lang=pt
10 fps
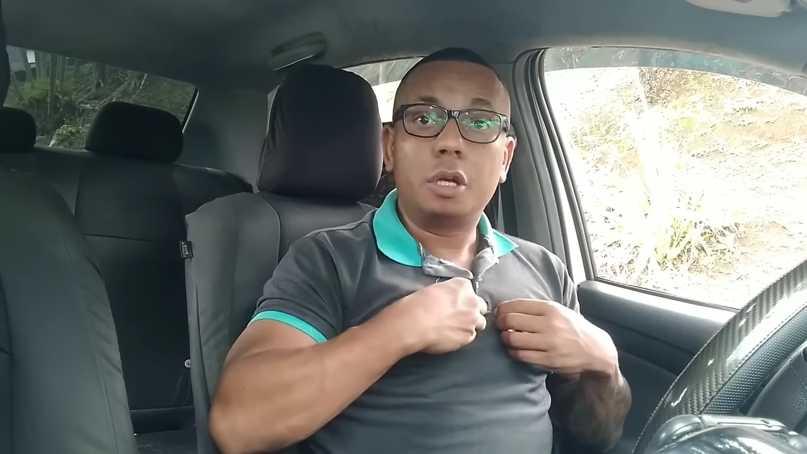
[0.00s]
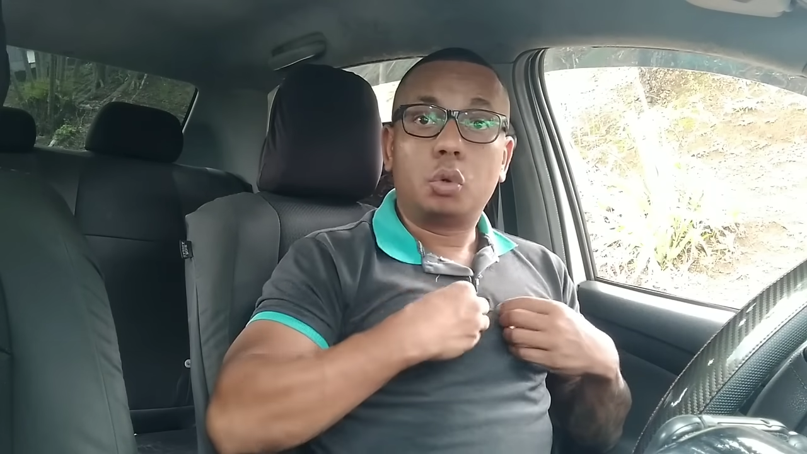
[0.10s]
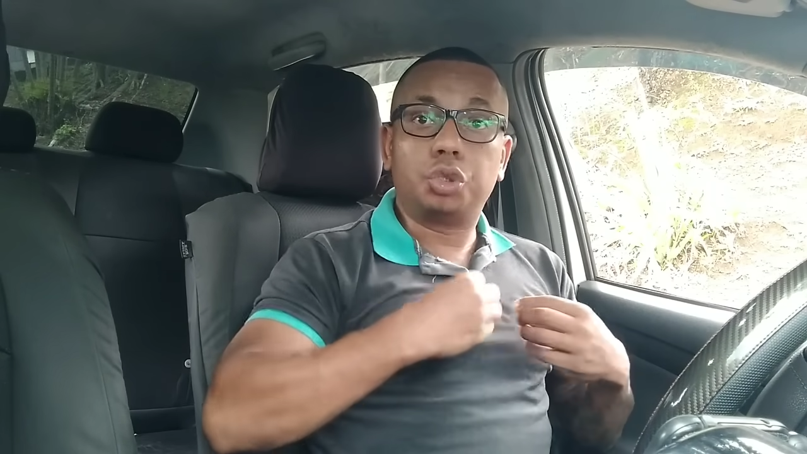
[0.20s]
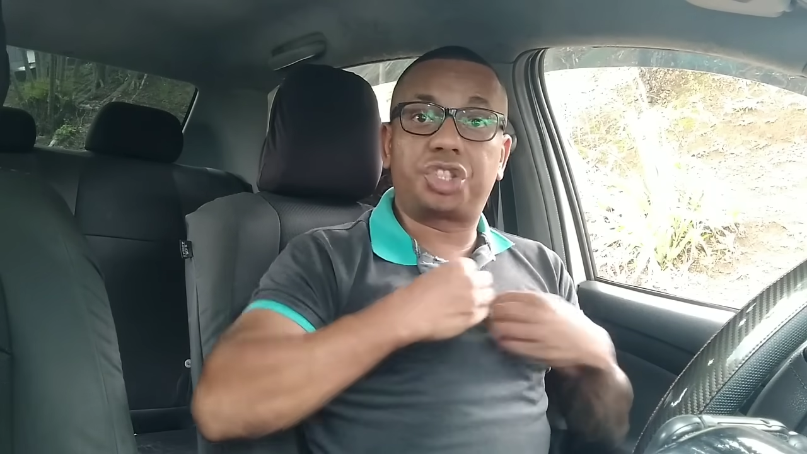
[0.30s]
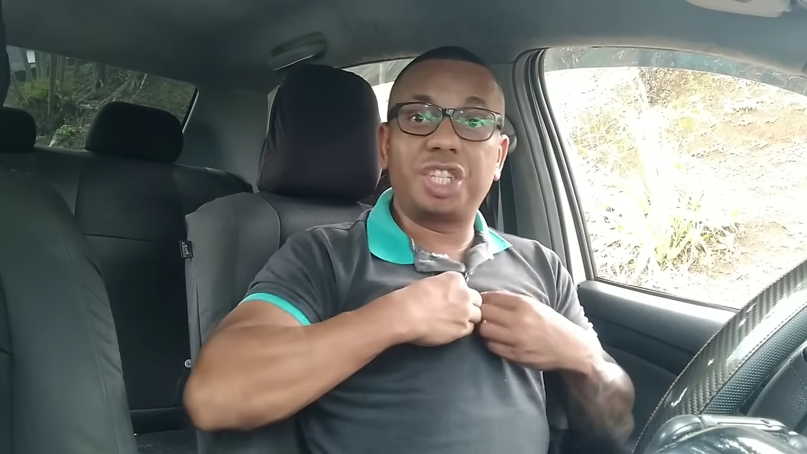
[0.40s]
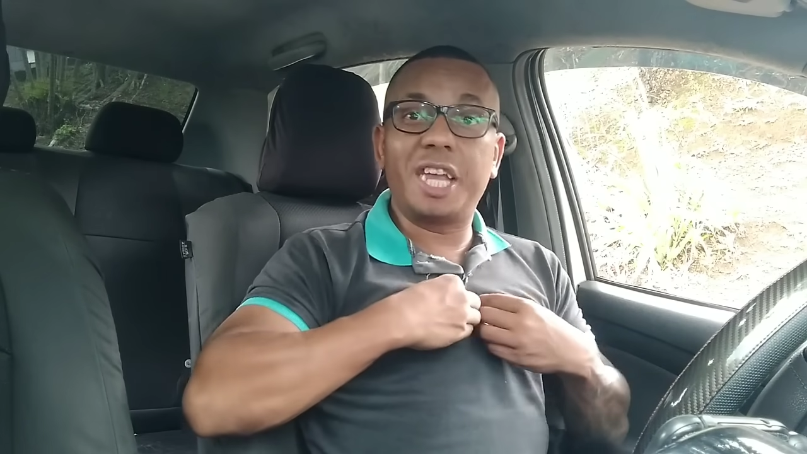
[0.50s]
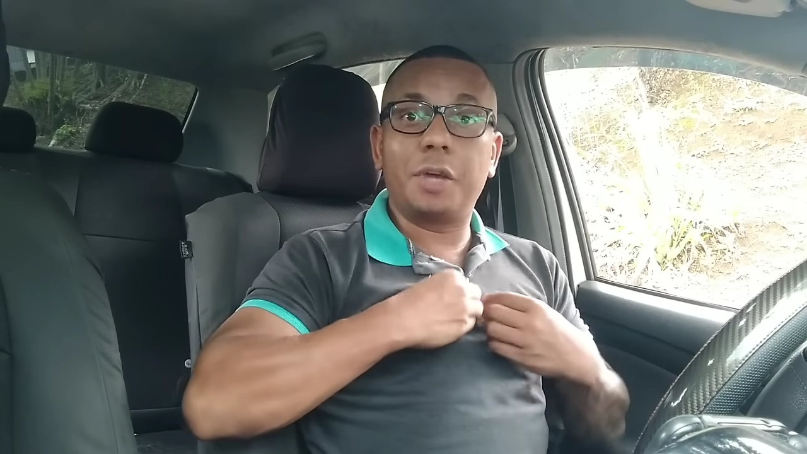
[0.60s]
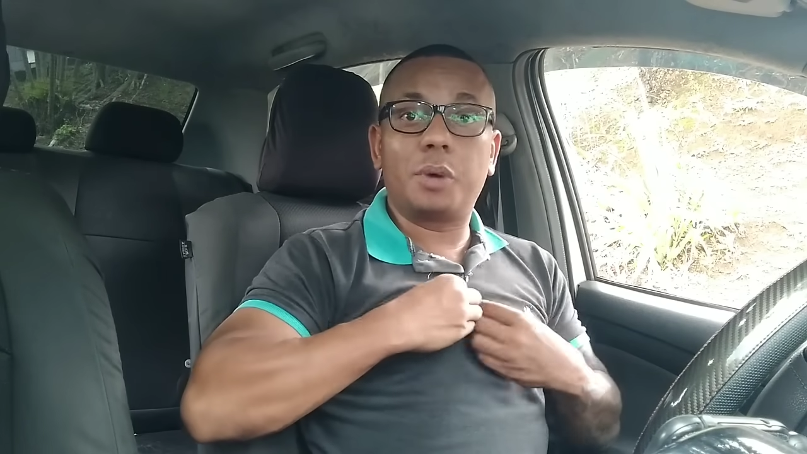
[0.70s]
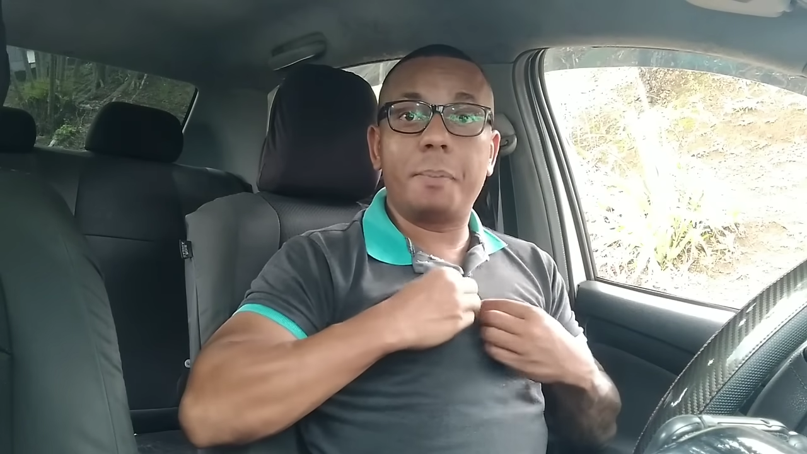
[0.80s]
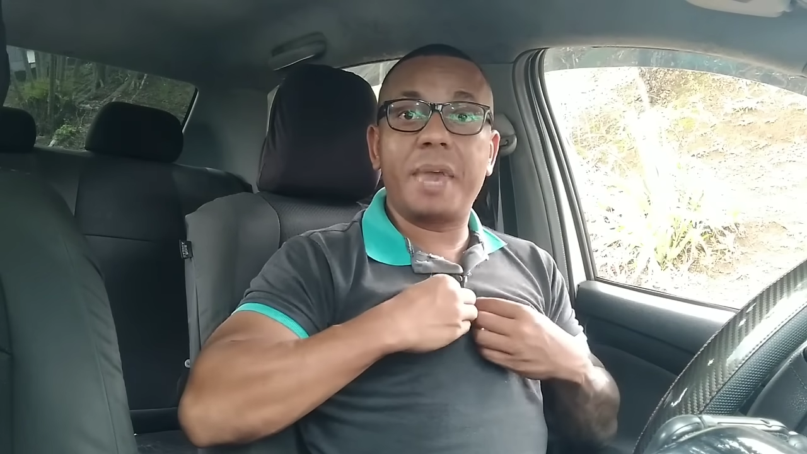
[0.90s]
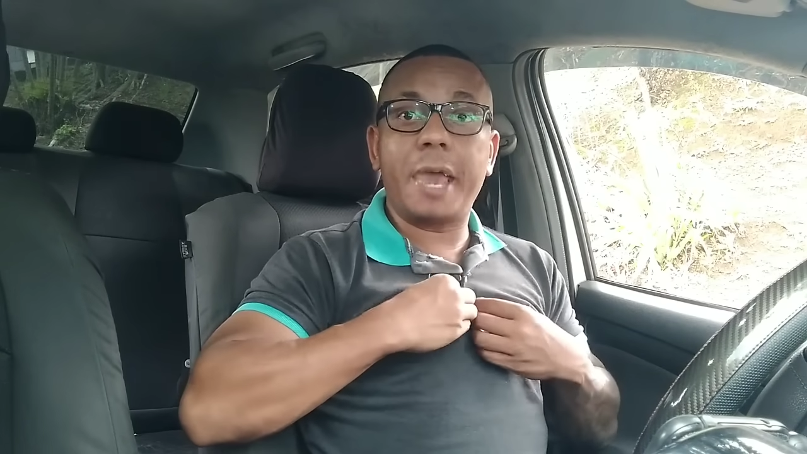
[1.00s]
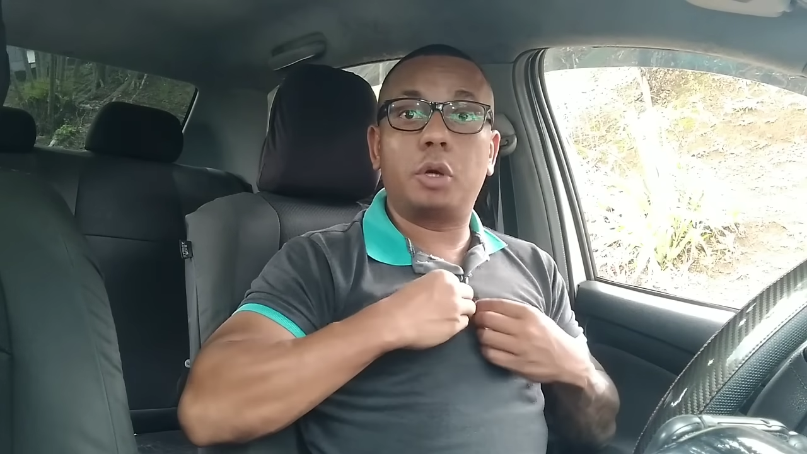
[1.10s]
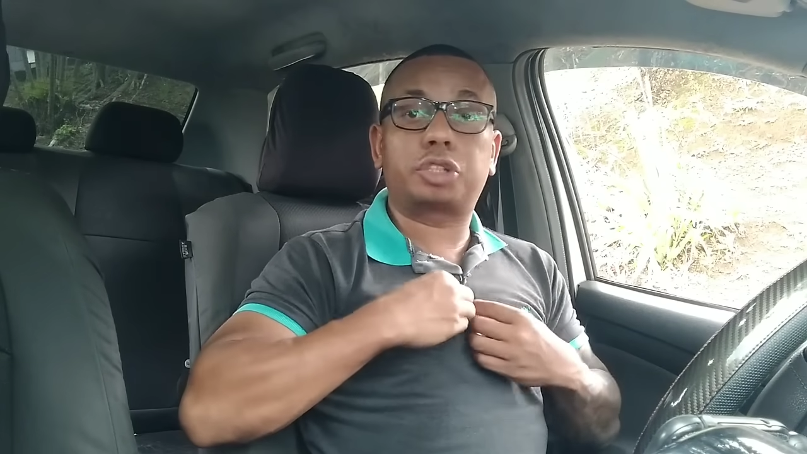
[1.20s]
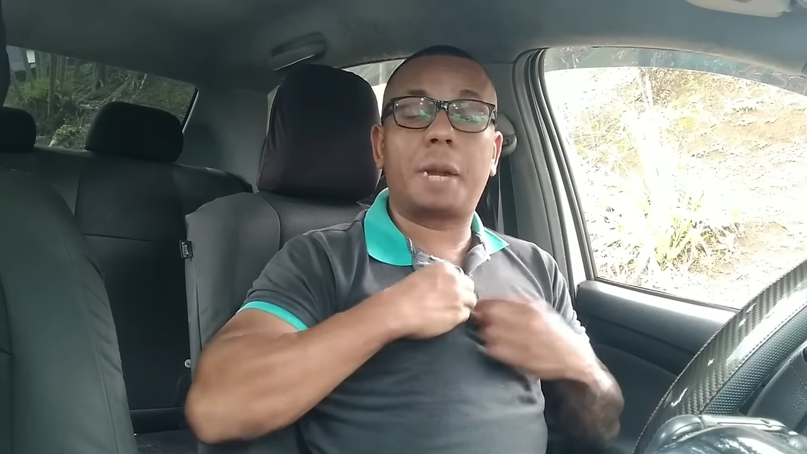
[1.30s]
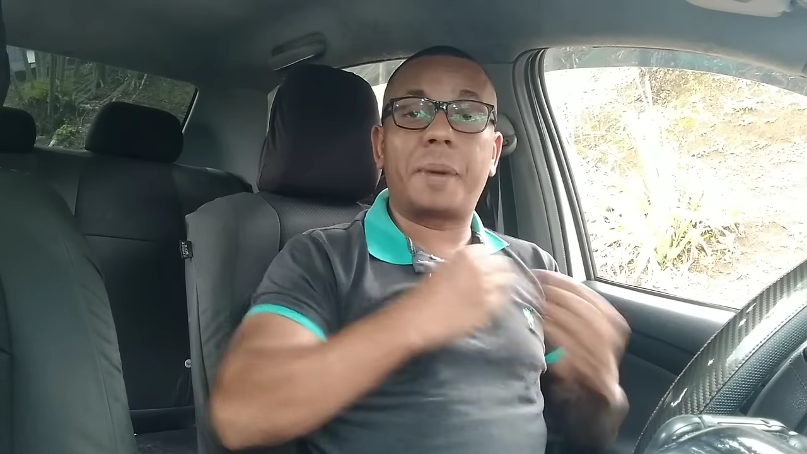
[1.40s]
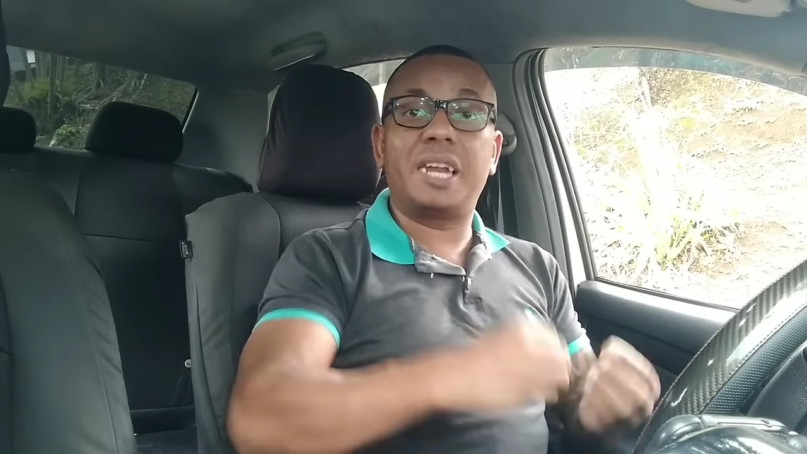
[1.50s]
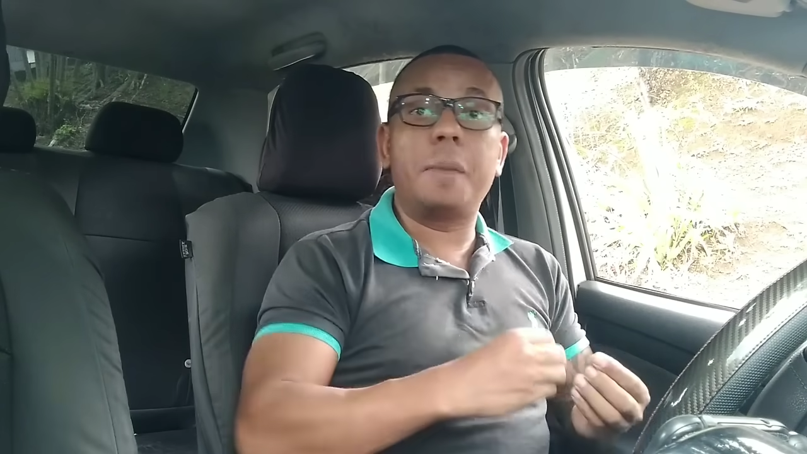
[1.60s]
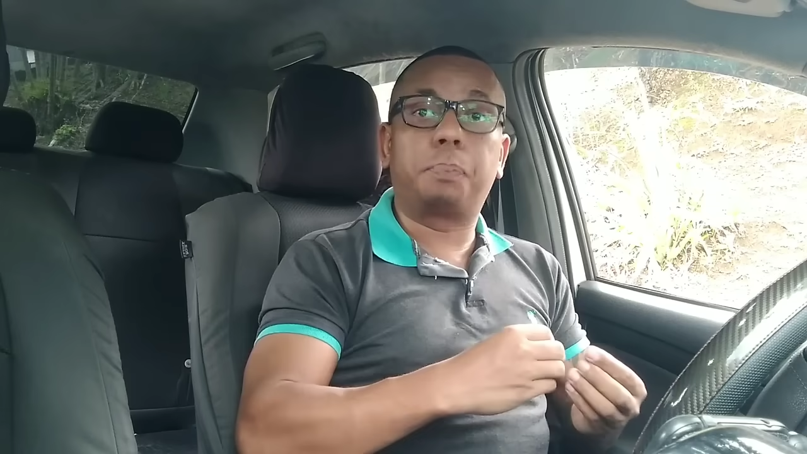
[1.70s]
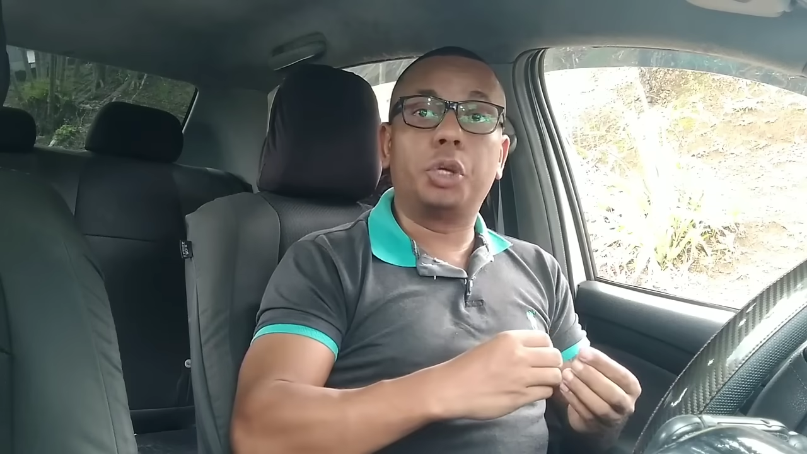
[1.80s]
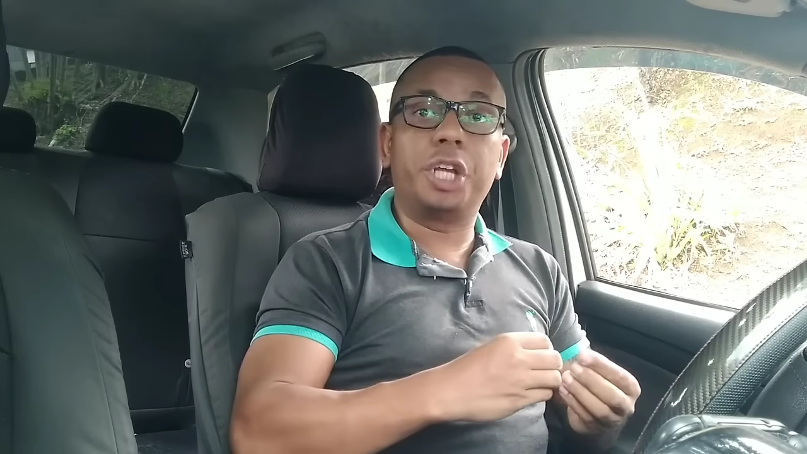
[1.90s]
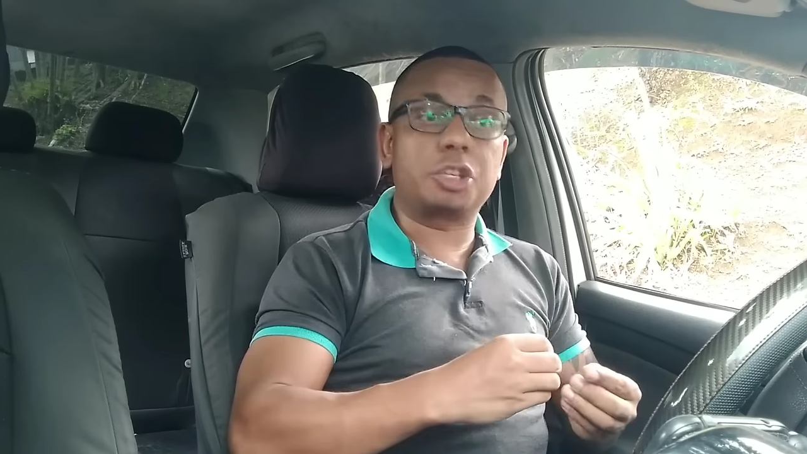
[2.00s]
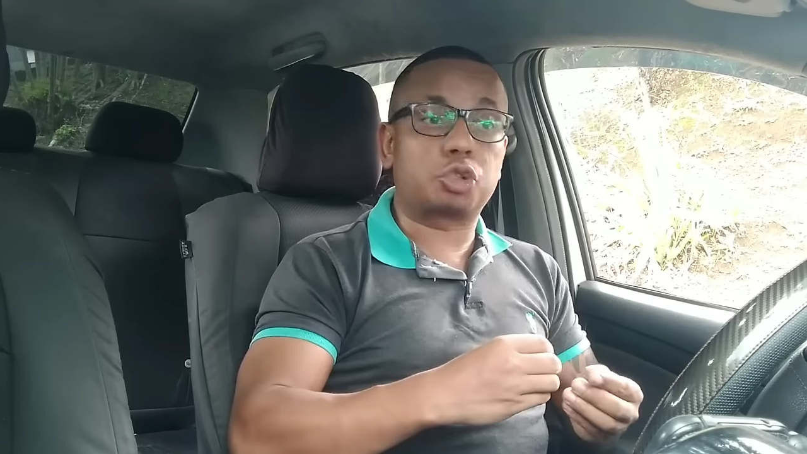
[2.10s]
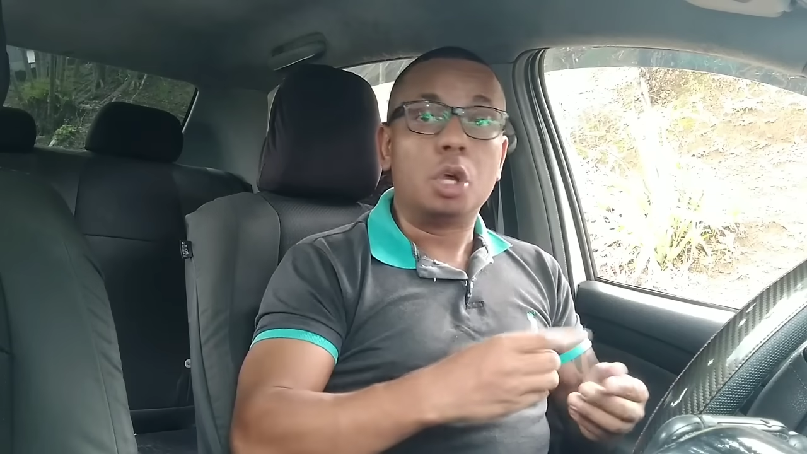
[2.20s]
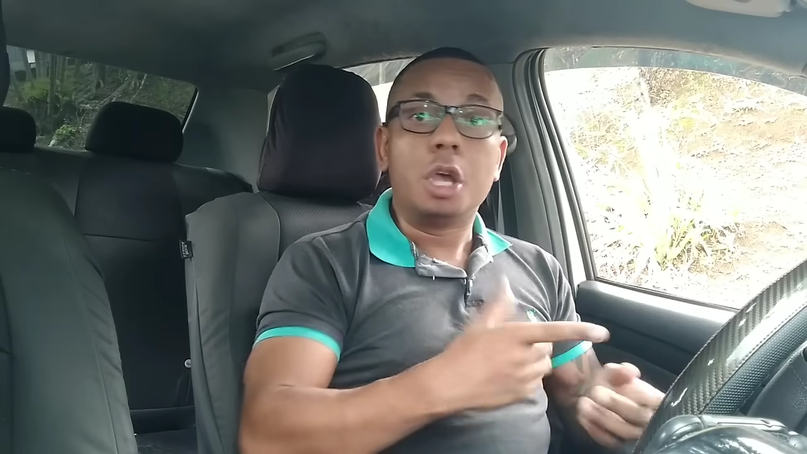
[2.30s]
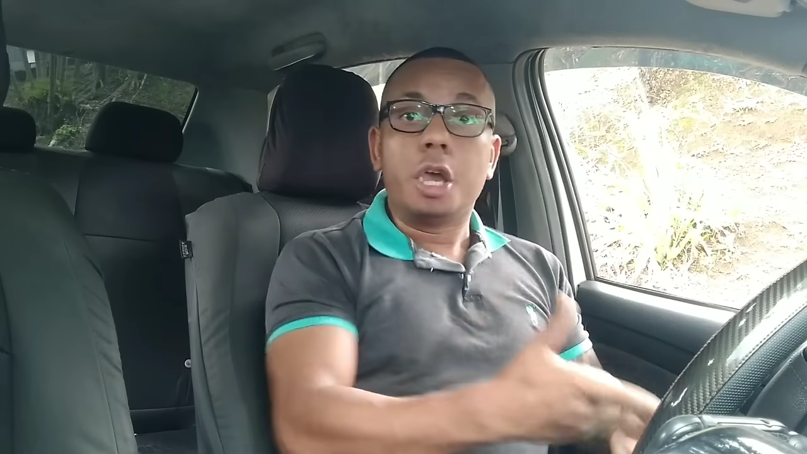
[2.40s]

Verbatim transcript: O dinheiro é meu, eu trabalhei por isso.